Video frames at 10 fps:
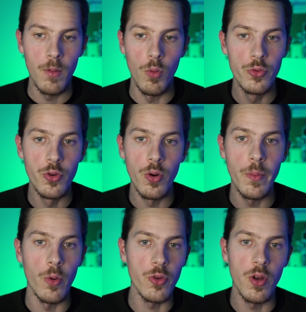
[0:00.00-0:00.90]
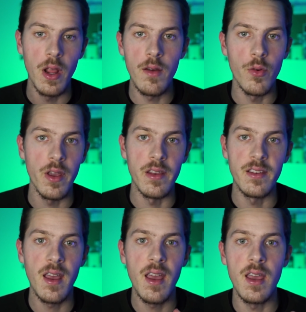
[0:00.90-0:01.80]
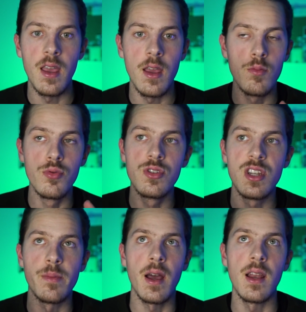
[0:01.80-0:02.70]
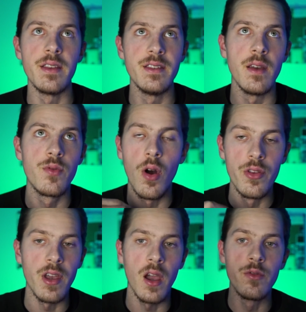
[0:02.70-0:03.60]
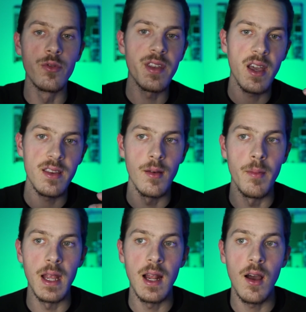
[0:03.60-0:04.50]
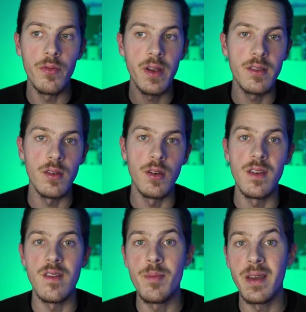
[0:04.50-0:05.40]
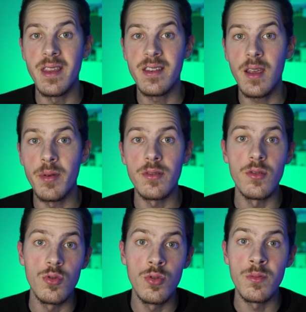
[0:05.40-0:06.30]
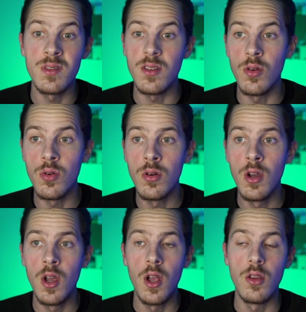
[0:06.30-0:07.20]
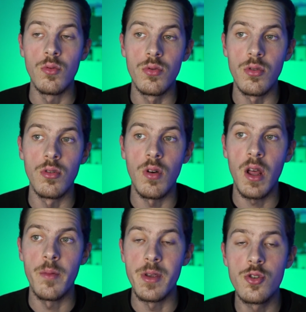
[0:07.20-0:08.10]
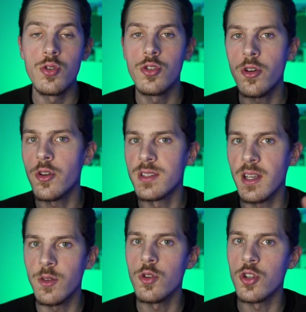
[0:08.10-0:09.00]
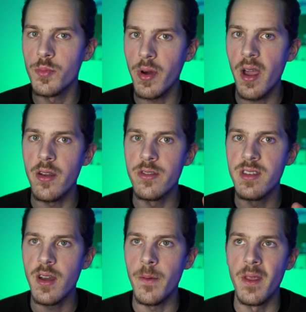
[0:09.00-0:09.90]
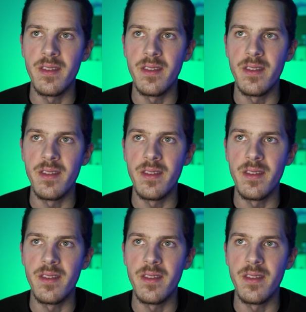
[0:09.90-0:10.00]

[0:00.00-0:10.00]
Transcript: On tombe, on se relève, on réessaie, et au bout de, je sais pas, la dixième fois, on y arrive d'une traite. Mais là, en fait, euh, il n'y avait pas d'essai, parce que tu tombes, c'est dans l'eau. Donc euh, voilà. Mais je suis sûr que c'est un truc que je pourrais réussir.